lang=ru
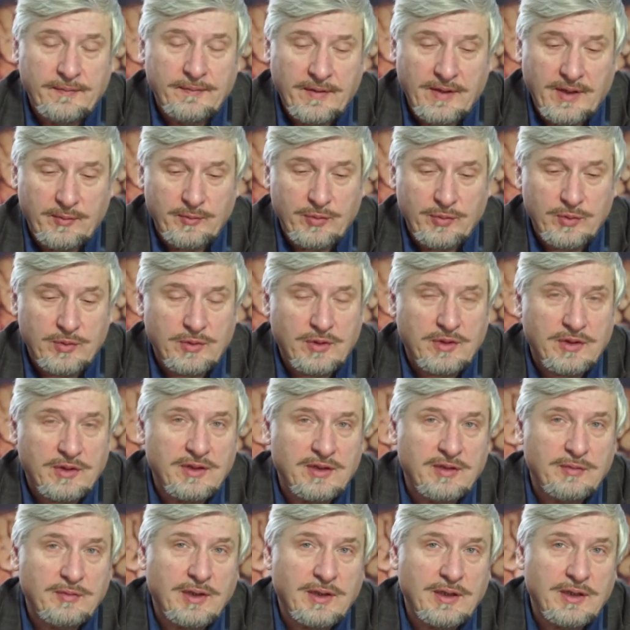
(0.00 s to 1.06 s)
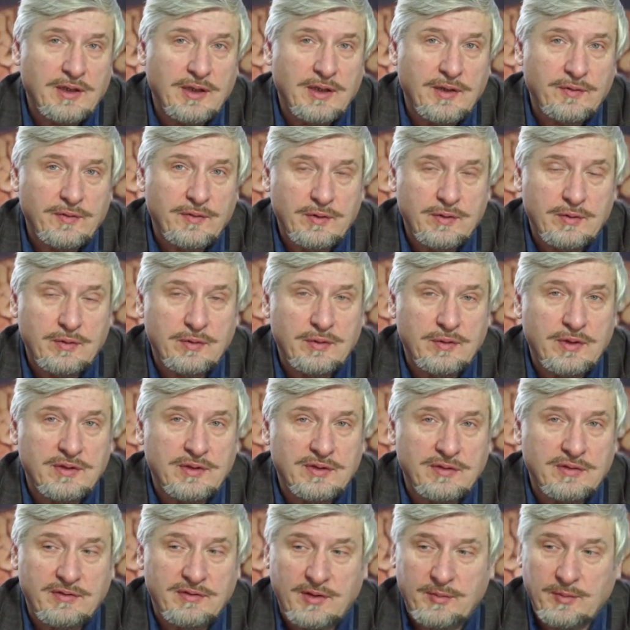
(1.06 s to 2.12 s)
компьютерной томографии и других
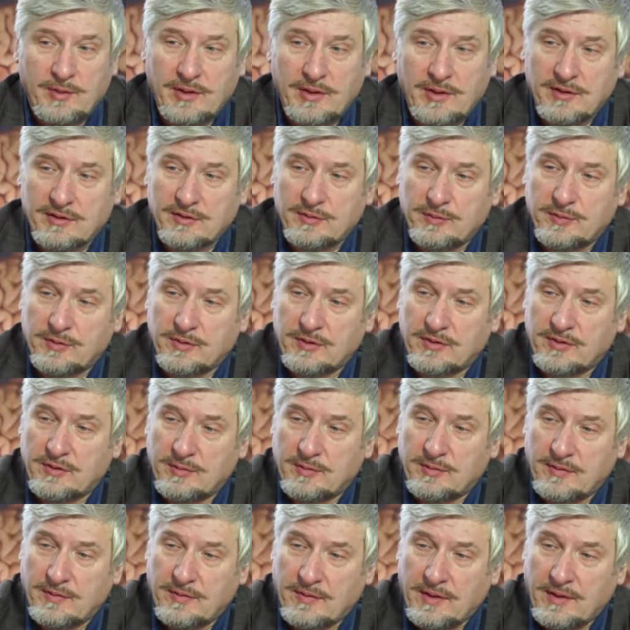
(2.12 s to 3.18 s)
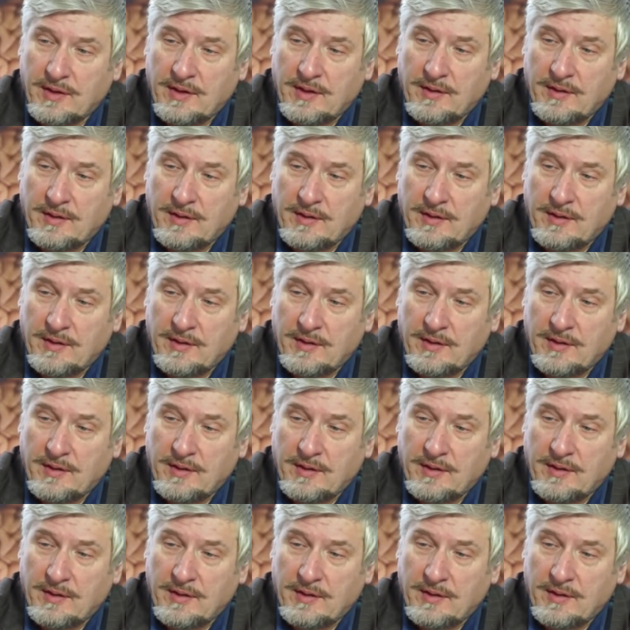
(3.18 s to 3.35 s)
современных способов.